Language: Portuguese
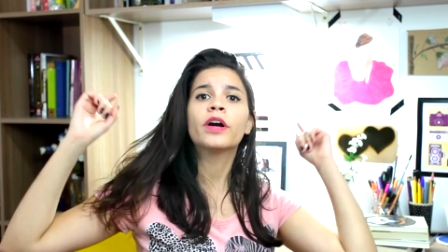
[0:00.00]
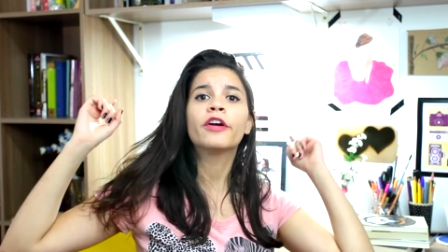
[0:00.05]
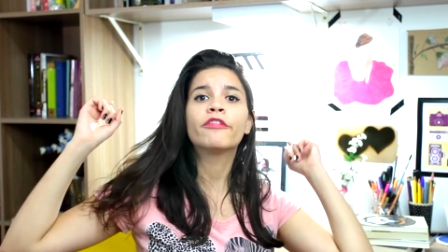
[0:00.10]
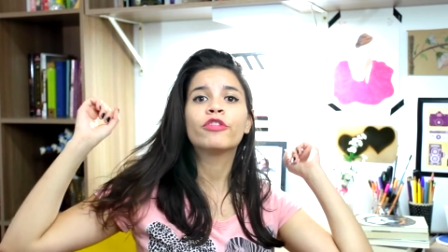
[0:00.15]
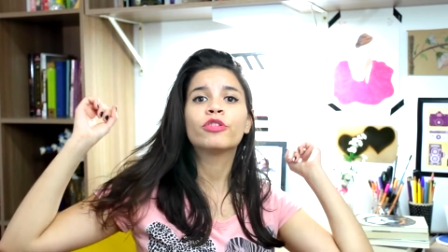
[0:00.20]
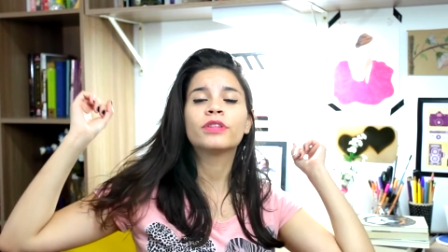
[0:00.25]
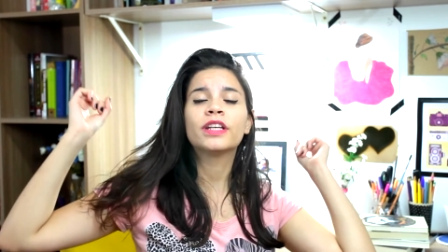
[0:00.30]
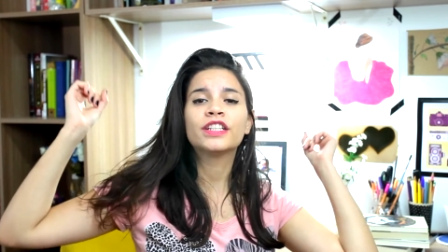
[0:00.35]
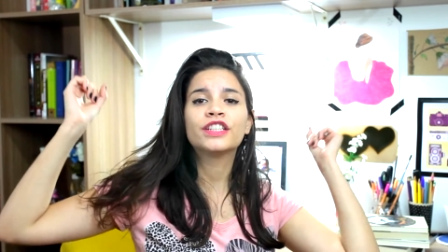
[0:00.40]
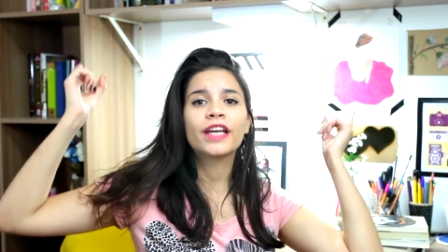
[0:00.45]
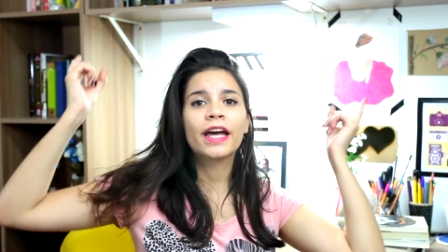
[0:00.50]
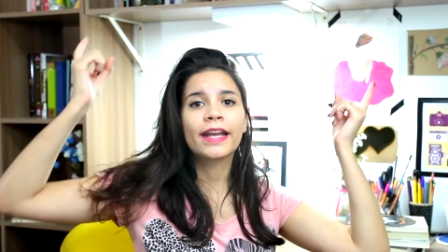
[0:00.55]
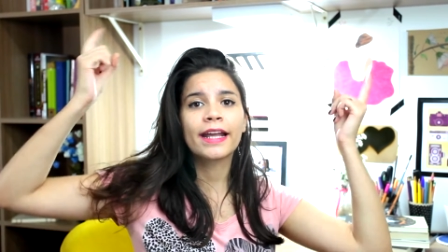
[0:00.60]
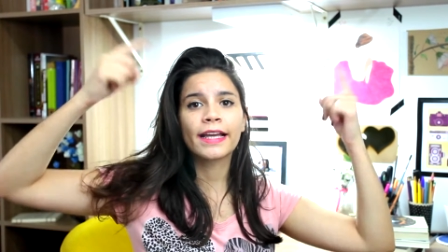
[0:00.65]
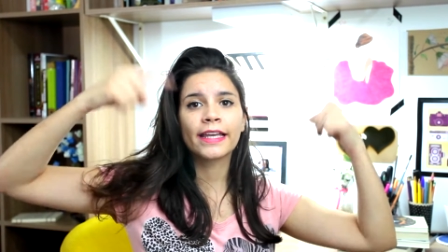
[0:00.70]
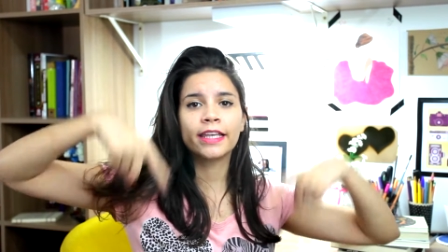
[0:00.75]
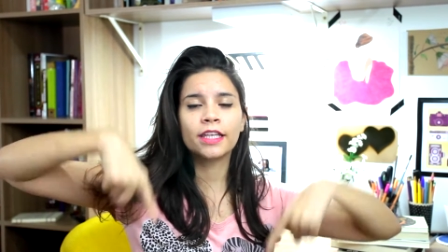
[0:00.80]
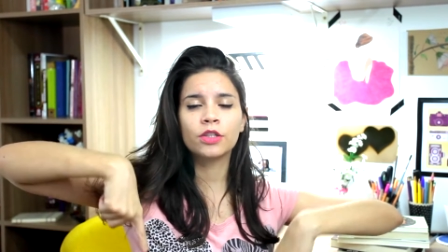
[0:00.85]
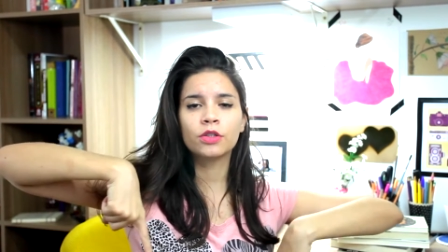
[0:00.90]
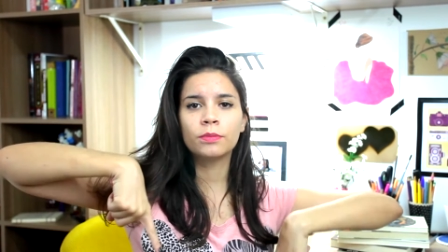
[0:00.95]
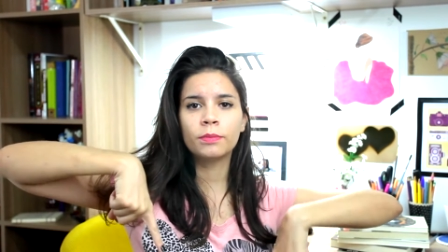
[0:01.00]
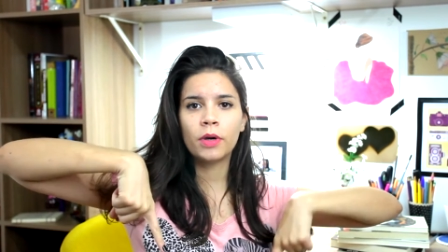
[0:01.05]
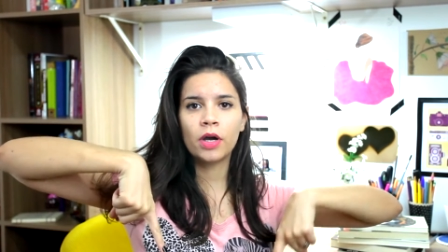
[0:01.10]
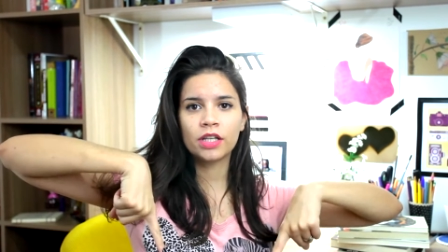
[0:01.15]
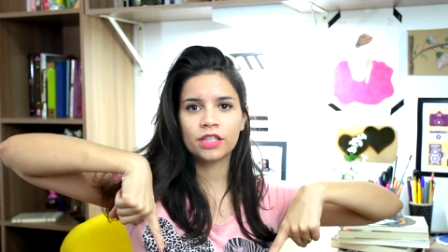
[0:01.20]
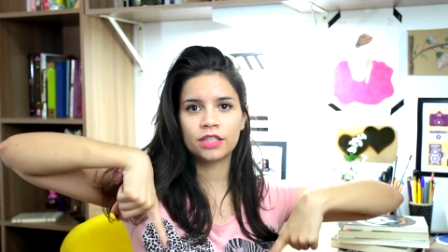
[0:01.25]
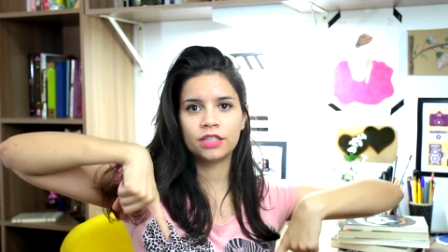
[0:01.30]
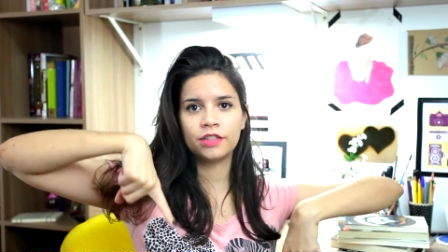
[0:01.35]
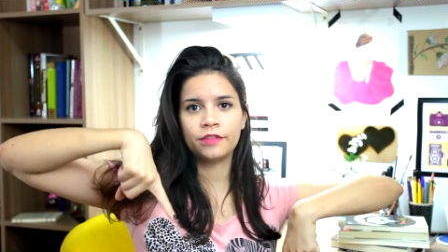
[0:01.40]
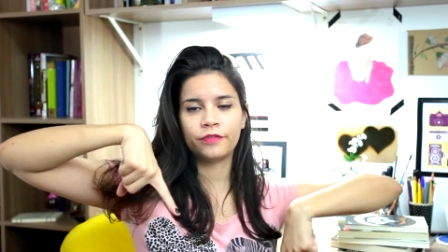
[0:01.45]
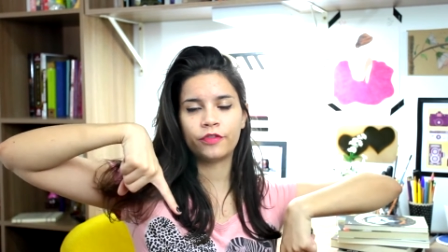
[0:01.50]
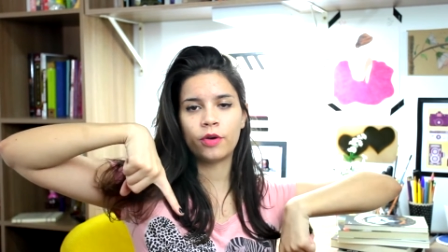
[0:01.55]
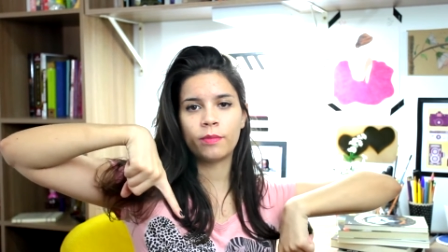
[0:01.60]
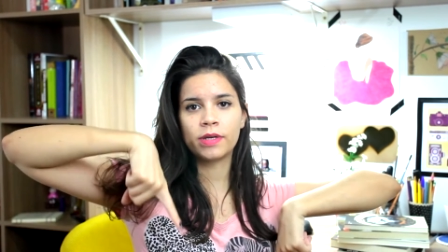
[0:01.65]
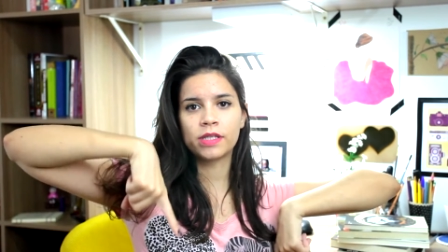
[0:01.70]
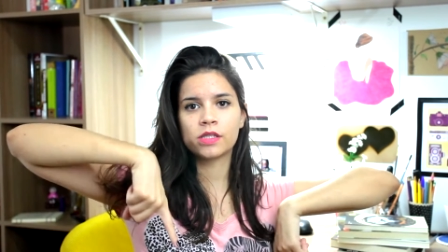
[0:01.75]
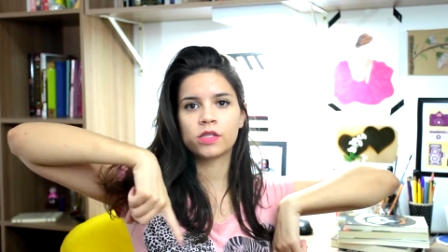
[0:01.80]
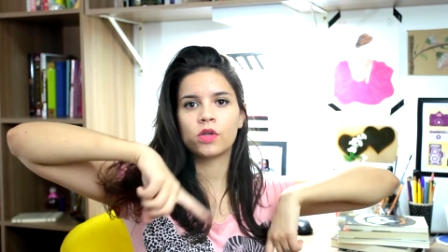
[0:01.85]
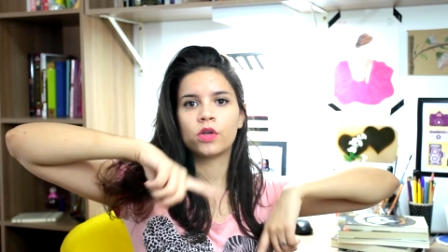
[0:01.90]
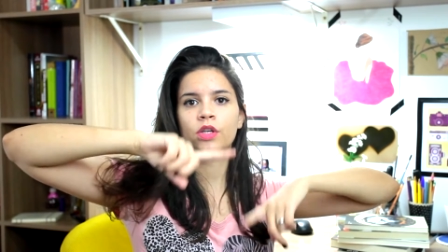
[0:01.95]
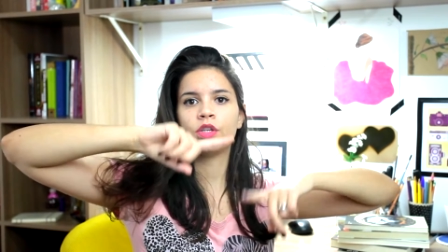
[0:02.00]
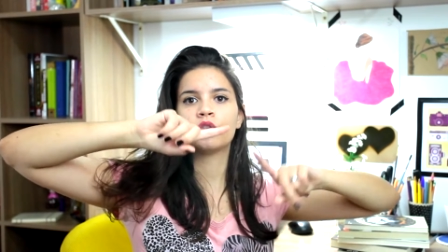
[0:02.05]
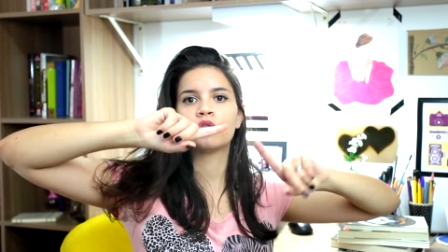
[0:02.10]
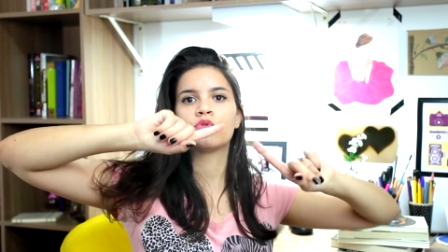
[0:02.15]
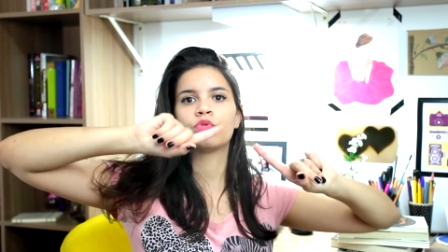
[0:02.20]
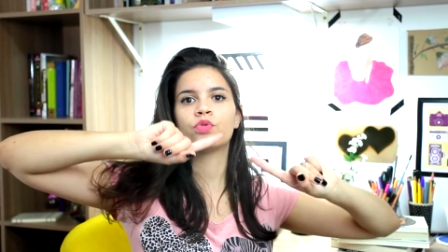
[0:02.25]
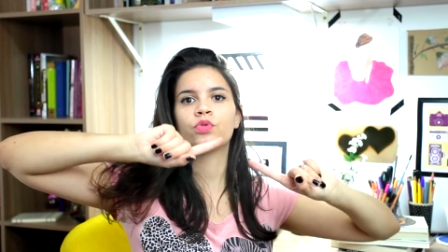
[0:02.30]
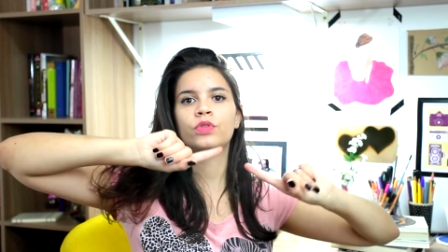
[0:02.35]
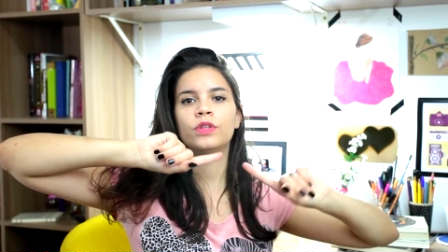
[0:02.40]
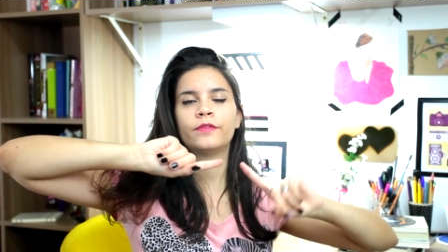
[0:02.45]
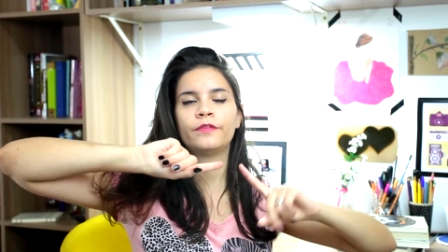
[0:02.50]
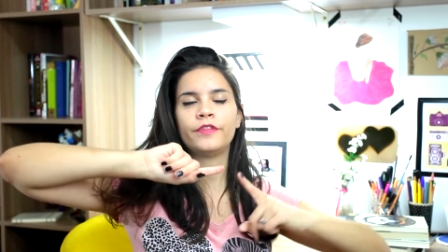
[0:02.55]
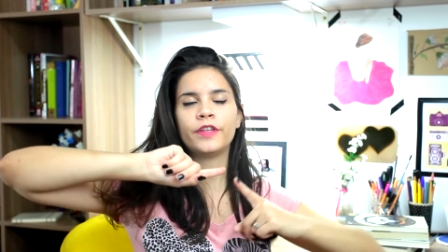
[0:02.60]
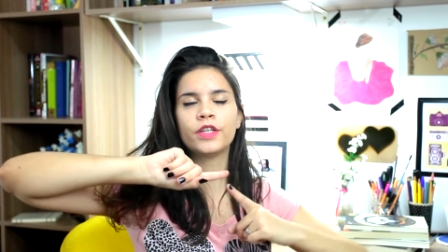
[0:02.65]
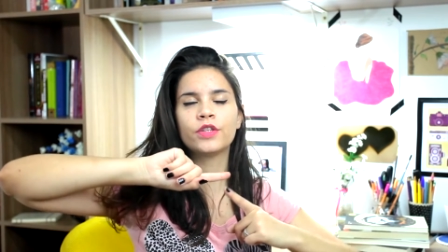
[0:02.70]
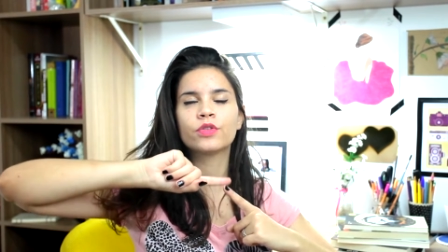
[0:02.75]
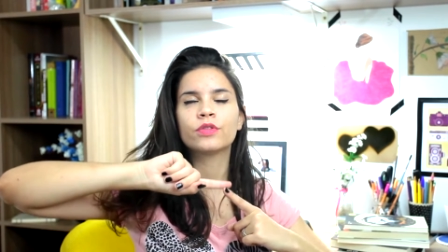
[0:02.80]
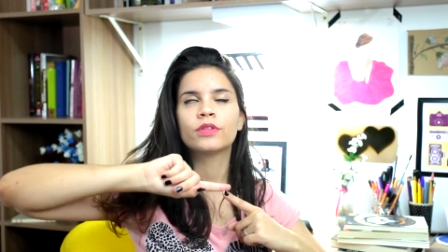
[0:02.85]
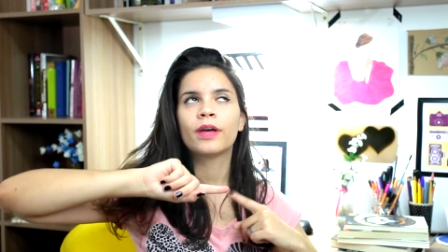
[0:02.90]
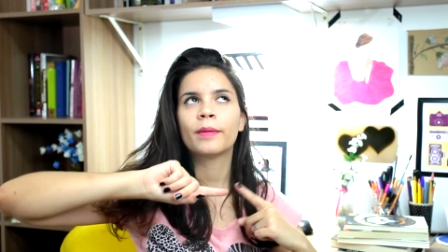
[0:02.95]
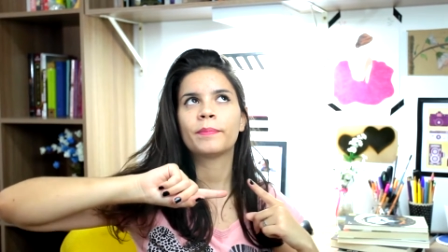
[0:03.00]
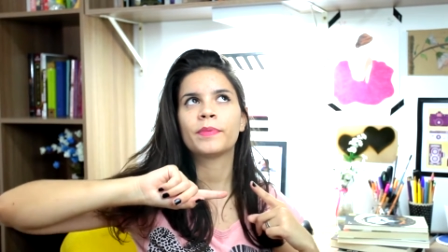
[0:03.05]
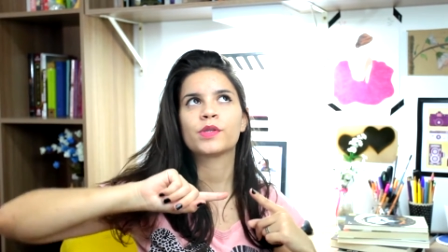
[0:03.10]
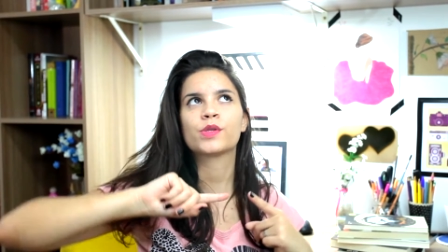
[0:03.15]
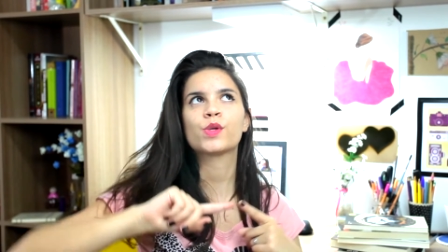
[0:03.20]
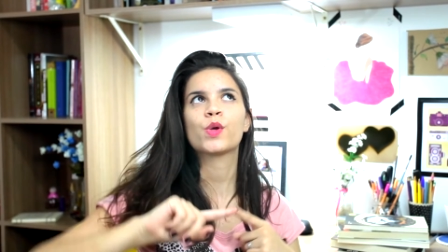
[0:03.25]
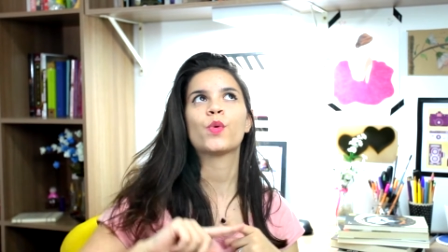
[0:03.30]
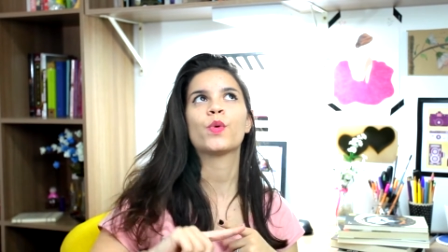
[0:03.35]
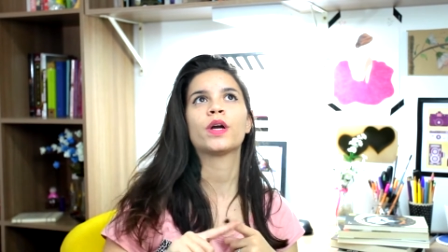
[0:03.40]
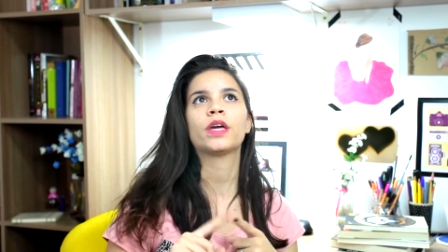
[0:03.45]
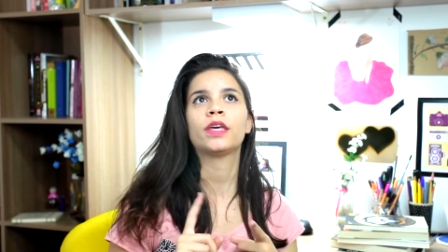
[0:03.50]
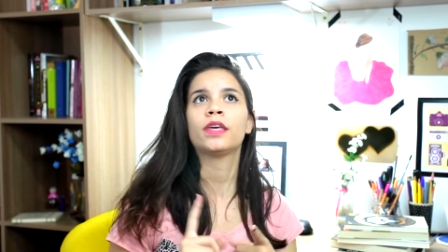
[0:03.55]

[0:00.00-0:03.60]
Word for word: eu vou deixar aqui no box de informações o vídeo da pessoa